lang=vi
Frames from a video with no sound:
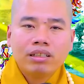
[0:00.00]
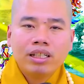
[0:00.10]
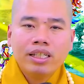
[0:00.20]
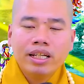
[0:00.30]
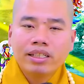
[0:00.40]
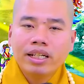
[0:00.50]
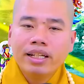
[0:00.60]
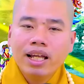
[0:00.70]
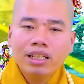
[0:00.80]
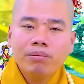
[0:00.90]
cái việc gì
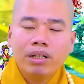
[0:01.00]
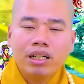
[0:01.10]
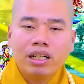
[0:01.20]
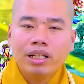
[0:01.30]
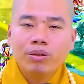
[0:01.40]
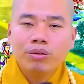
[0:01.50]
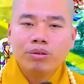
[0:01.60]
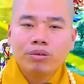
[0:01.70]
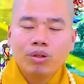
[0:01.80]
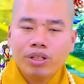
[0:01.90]
đến với mình là điều
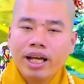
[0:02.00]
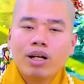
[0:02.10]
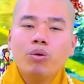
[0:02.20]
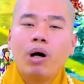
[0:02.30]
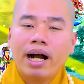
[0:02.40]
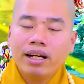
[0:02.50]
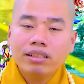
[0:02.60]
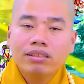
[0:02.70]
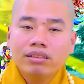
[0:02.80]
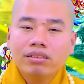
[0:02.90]
có nhân có quả hết
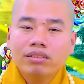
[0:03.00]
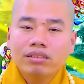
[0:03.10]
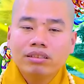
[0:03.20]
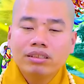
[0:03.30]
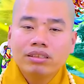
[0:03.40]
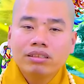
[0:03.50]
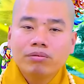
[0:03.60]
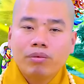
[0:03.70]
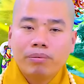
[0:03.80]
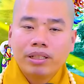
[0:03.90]

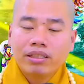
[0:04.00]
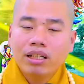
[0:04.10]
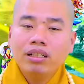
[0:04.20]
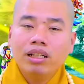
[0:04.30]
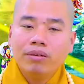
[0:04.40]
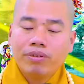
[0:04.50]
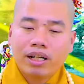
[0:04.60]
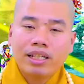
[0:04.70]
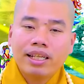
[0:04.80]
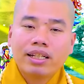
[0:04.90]
và mình tin niệm phật
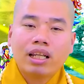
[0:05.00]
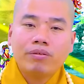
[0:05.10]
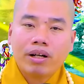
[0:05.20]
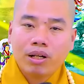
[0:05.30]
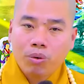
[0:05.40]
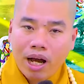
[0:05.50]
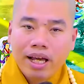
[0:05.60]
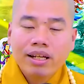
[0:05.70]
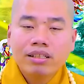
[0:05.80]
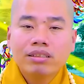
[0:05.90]
là nhân thành phật là
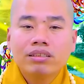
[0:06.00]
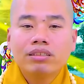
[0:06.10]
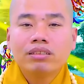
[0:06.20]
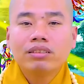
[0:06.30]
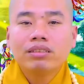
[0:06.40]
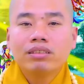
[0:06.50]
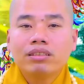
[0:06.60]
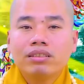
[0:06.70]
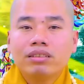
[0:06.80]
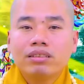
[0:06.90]
quả
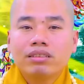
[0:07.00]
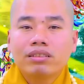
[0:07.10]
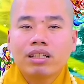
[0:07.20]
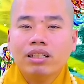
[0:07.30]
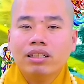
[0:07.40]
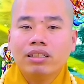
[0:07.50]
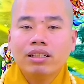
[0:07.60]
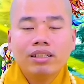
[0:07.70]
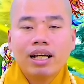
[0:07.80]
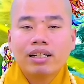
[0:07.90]
thì
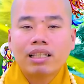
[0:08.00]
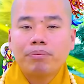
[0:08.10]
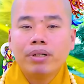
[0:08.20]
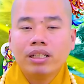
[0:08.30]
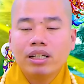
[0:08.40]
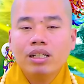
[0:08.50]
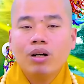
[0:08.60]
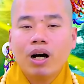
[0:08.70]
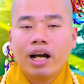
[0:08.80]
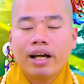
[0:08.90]
tức khắc tâm bình khí
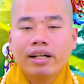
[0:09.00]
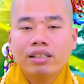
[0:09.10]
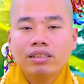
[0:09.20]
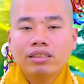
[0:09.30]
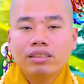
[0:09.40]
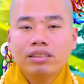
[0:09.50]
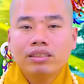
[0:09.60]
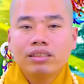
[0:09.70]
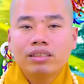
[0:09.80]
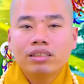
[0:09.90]
hòa
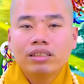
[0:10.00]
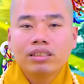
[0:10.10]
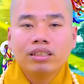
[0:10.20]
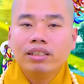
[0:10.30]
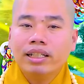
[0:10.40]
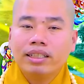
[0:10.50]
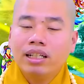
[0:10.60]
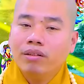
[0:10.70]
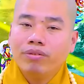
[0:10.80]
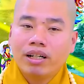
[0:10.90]
người này sẽ
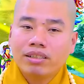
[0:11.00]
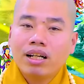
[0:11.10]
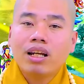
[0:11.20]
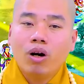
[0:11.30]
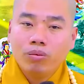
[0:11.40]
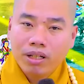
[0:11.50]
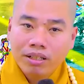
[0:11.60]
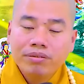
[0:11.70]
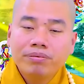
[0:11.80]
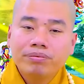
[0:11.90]
niệm phật rất là ổn định
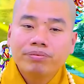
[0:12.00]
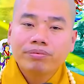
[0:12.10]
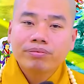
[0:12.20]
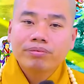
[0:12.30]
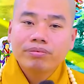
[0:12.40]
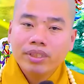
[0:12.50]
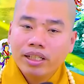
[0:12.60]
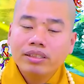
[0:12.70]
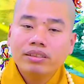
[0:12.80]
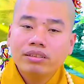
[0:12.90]
nhớ